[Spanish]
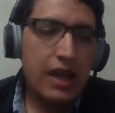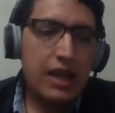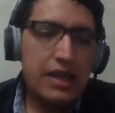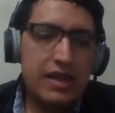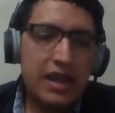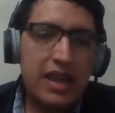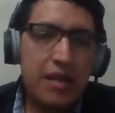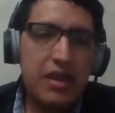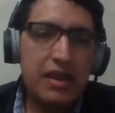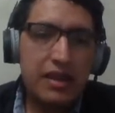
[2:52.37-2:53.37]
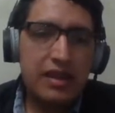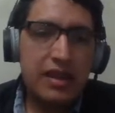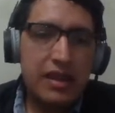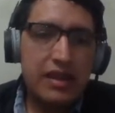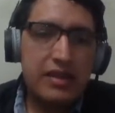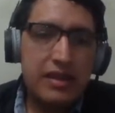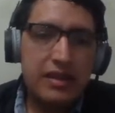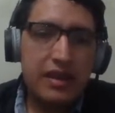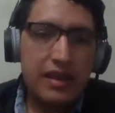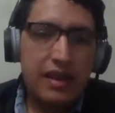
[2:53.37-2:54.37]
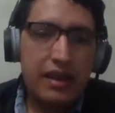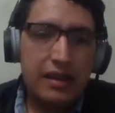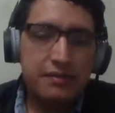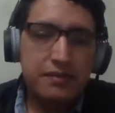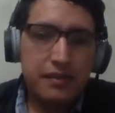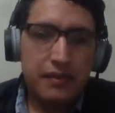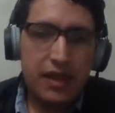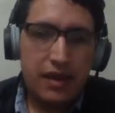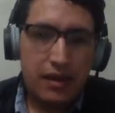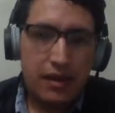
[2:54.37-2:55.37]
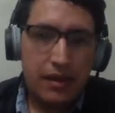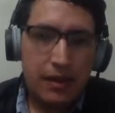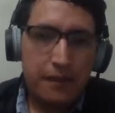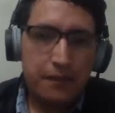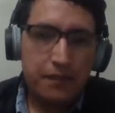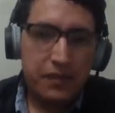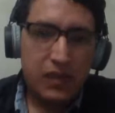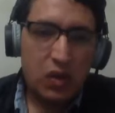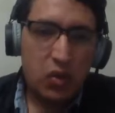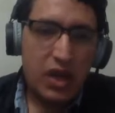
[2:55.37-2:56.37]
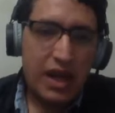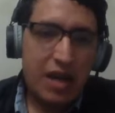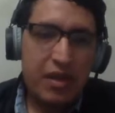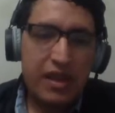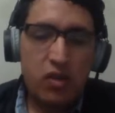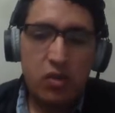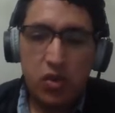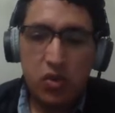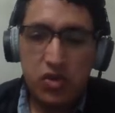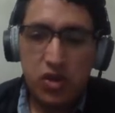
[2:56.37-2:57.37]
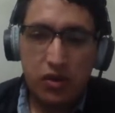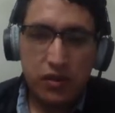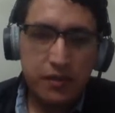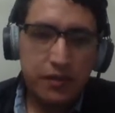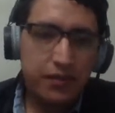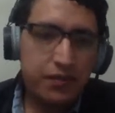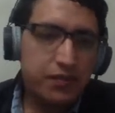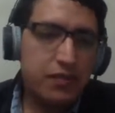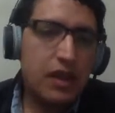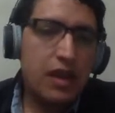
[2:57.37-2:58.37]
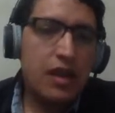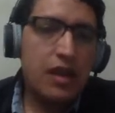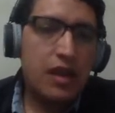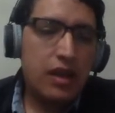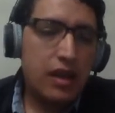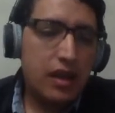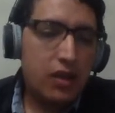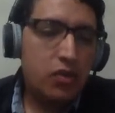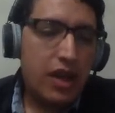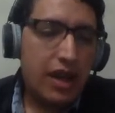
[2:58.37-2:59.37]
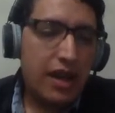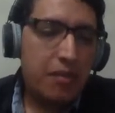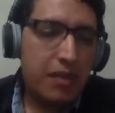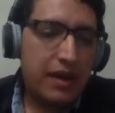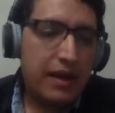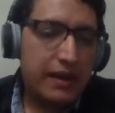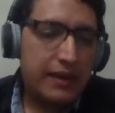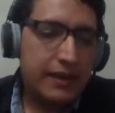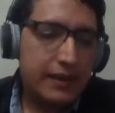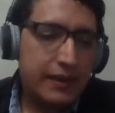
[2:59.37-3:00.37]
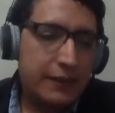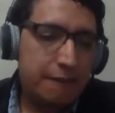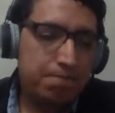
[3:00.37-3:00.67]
seguidamente se tiene eh, una capa de convolución y una capa eh,